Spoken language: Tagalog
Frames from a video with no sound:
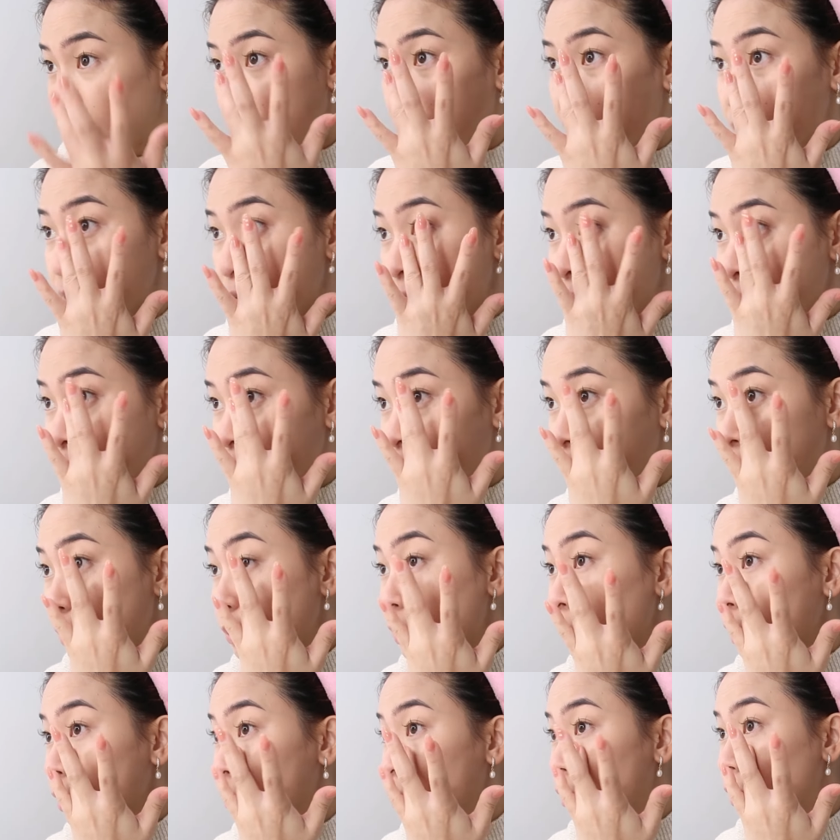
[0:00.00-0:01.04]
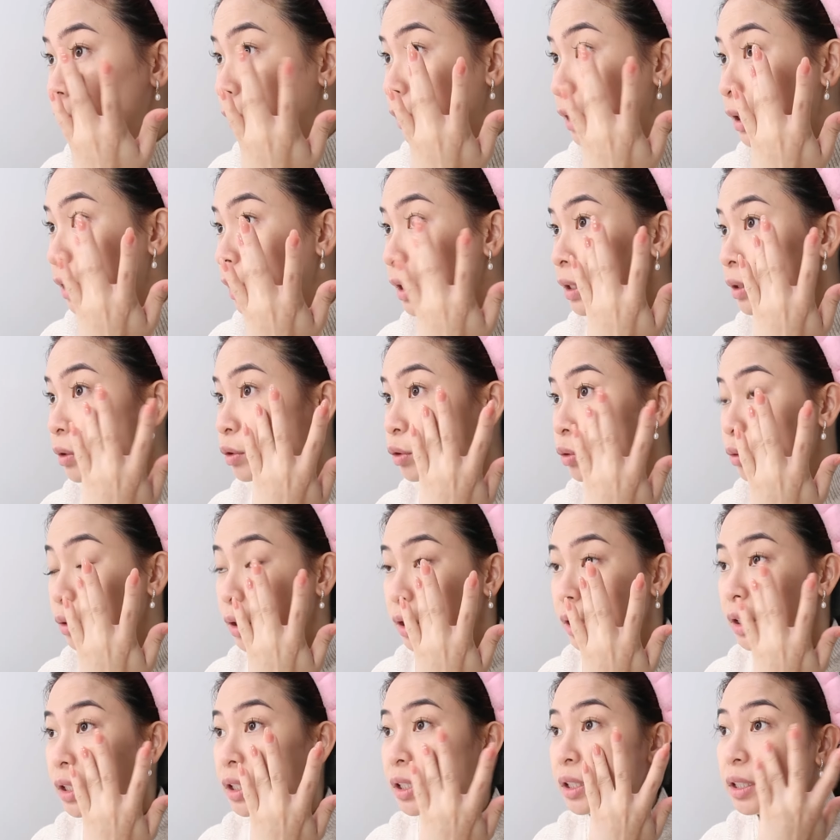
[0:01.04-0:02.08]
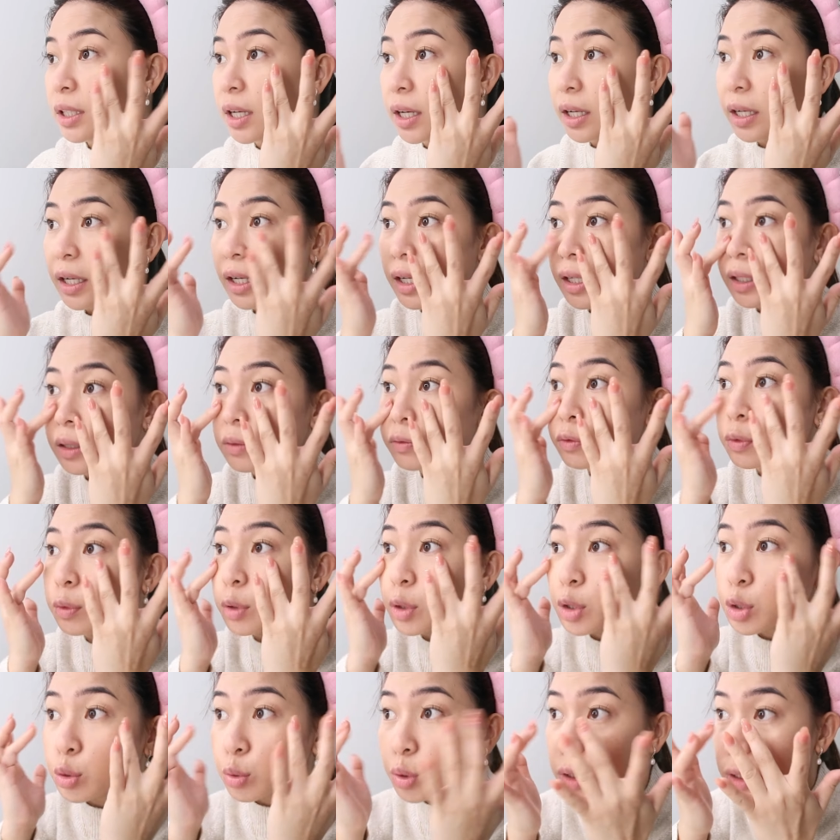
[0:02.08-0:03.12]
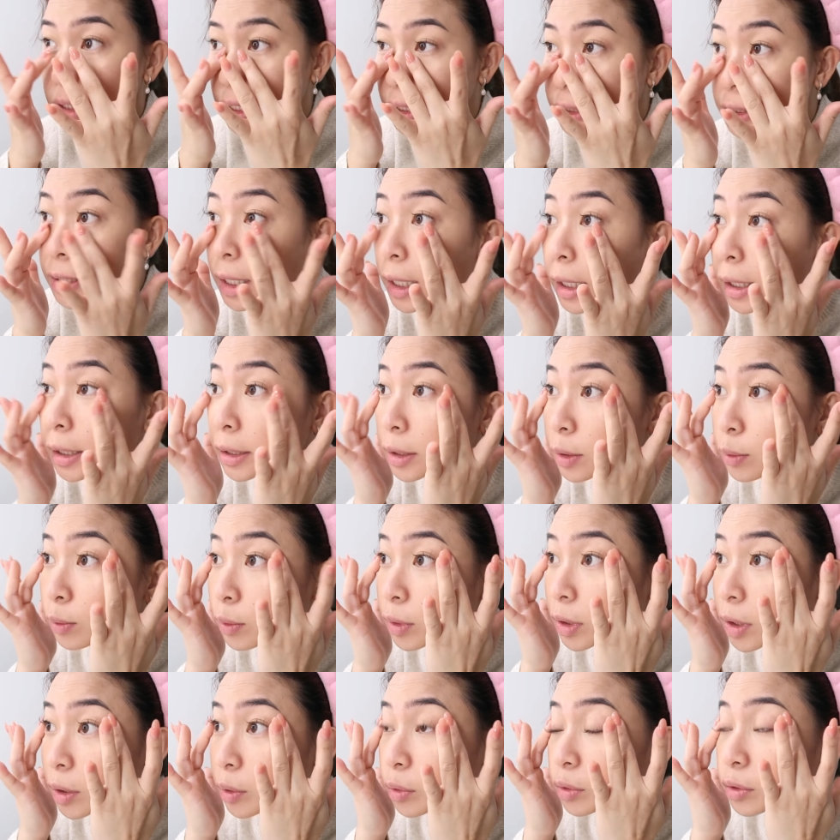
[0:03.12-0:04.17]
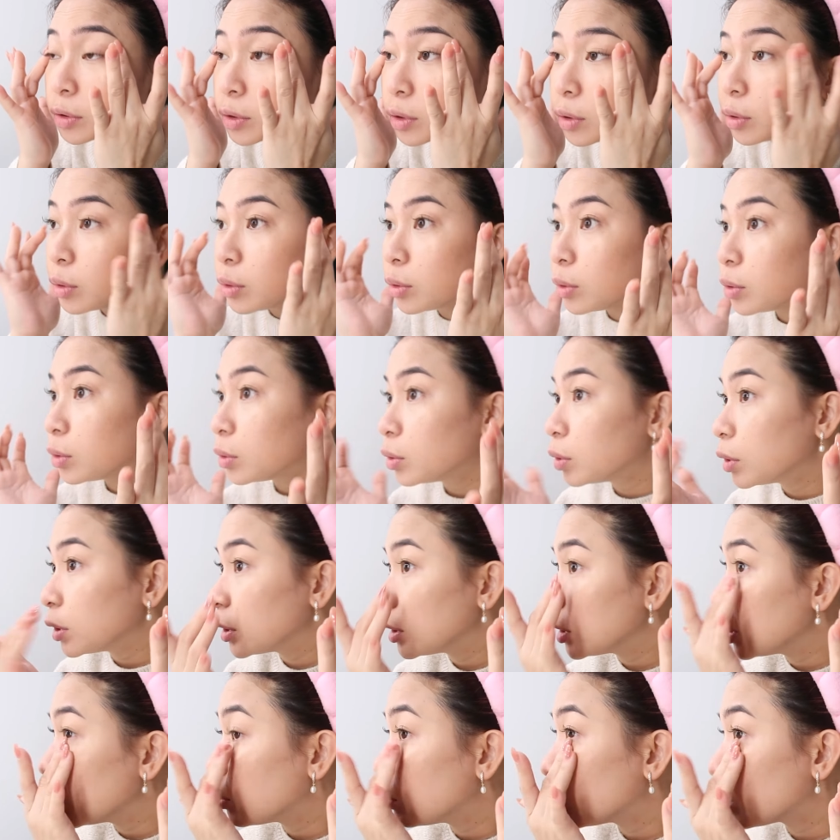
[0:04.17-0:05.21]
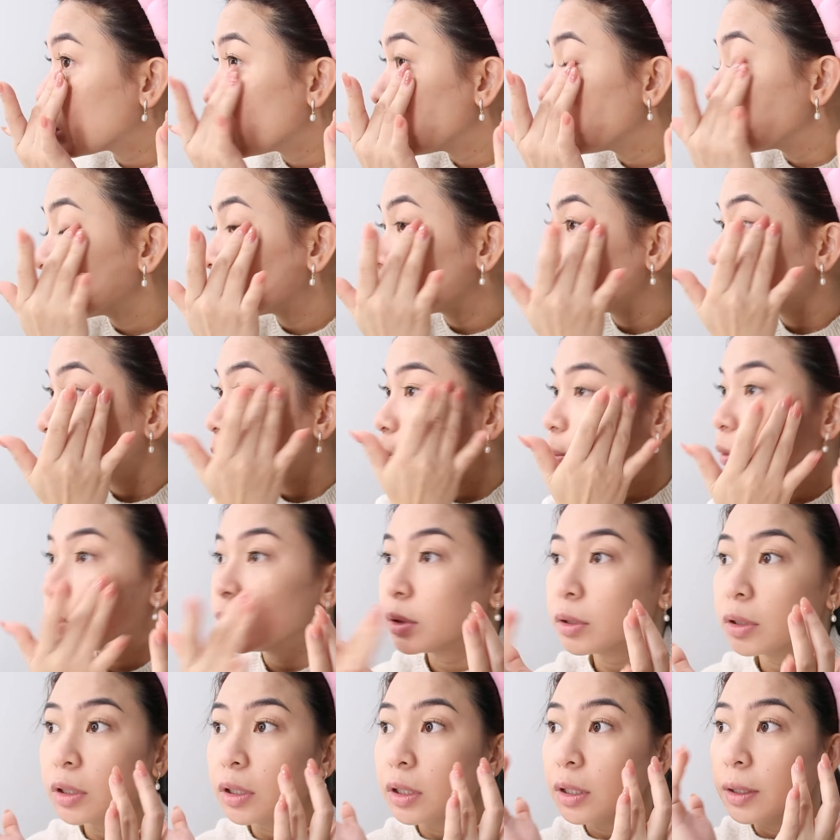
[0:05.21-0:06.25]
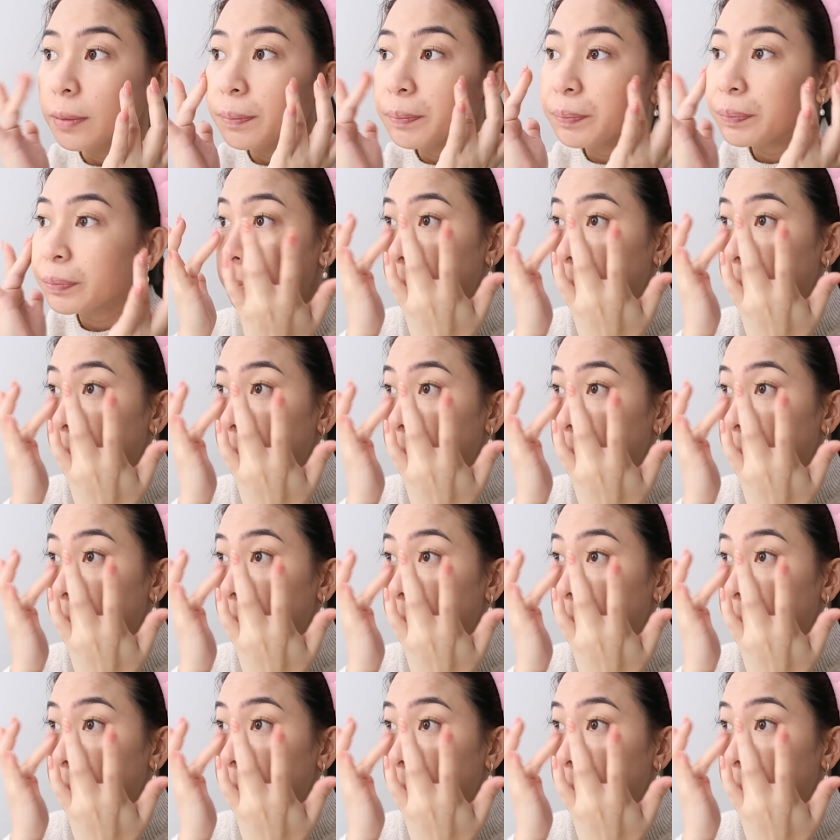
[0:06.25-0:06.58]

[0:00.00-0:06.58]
Kasi sabi ko, ang tagal ko hihiga. And for sure, sasakit yung likod ko. Hindi ako comfortable.